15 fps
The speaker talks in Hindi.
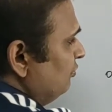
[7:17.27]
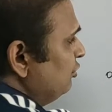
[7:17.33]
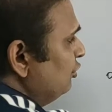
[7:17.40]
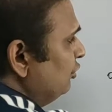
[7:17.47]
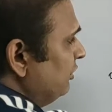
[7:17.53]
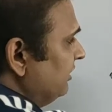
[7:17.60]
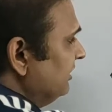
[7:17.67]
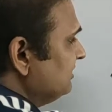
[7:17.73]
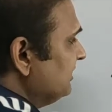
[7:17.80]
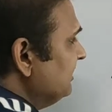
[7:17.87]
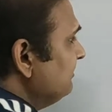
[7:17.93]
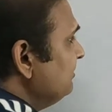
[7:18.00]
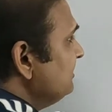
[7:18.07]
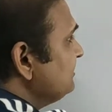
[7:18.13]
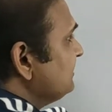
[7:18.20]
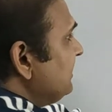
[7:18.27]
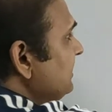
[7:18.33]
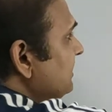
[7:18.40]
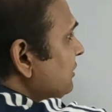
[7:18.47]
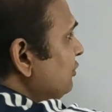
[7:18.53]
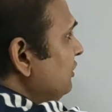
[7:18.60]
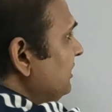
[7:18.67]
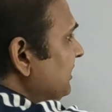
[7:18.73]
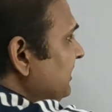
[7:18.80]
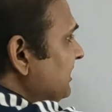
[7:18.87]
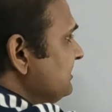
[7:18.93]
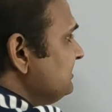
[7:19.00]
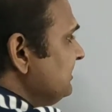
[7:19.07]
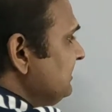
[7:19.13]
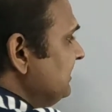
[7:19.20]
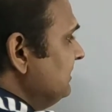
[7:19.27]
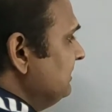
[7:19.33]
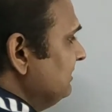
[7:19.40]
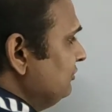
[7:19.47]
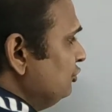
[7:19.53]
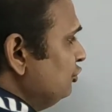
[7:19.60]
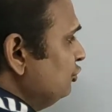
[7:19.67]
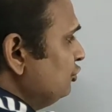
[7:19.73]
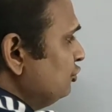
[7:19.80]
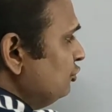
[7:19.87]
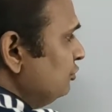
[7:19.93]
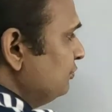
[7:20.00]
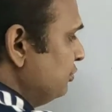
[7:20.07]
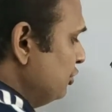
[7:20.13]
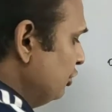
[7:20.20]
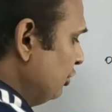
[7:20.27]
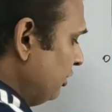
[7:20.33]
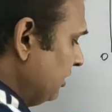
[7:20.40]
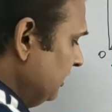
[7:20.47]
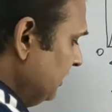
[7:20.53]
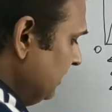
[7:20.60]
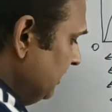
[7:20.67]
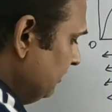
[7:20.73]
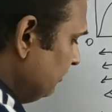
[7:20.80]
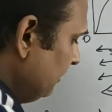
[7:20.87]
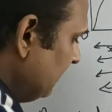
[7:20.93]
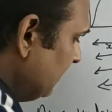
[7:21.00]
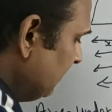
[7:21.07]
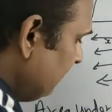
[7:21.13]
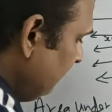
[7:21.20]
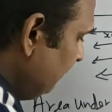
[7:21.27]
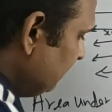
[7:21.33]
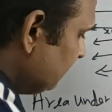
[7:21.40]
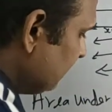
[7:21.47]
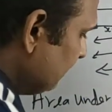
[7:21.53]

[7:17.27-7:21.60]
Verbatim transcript: फोर इतने बीच का ही क्यों एरिया चाहिए टू टू फोर तो यहाँ लिमिट